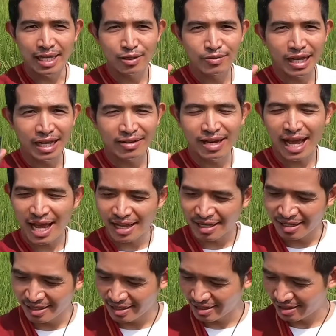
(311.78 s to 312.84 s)
ใช้ตรงไหนก็ได้
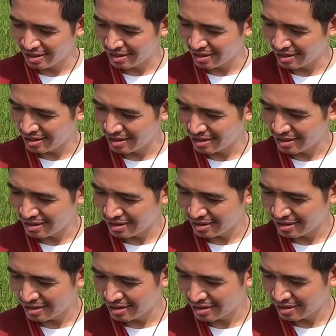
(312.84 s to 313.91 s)
บานเพลินพี่น้อง
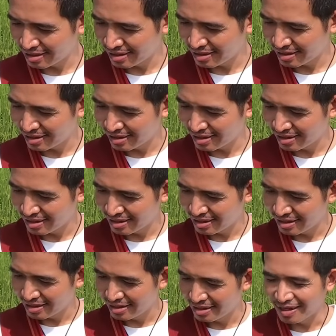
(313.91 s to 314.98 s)
เอ้ยฝนตก
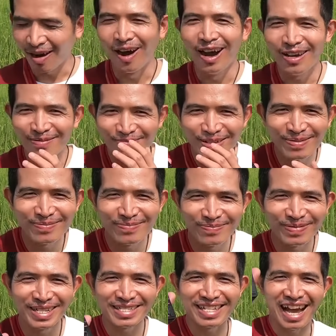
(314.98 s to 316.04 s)
ฝนลงมี
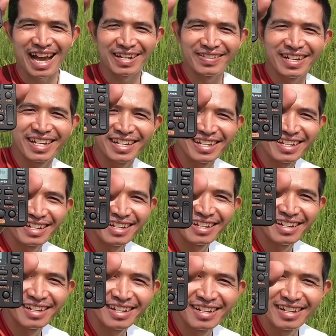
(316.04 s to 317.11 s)
ฝนตกเดือน
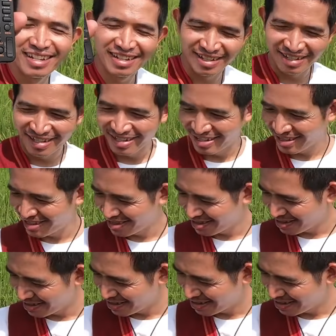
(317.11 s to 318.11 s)
นี้กับเดือนหาเดือนห